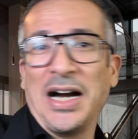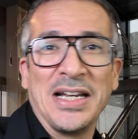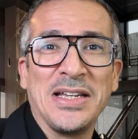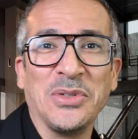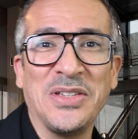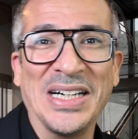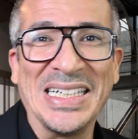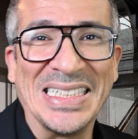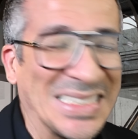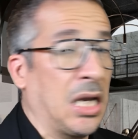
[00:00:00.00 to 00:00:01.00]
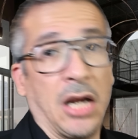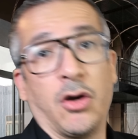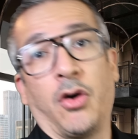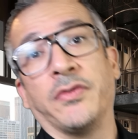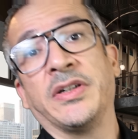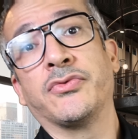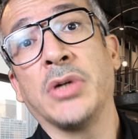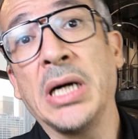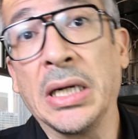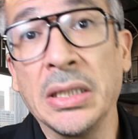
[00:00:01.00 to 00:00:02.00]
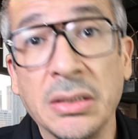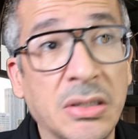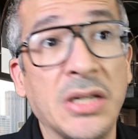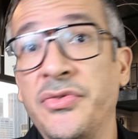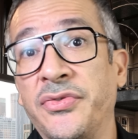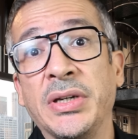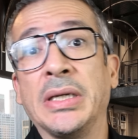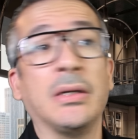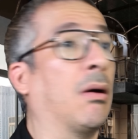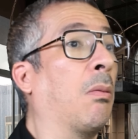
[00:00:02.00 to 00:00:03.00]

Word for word: allez, on y va. Alors on va voir hein, l'effet euh,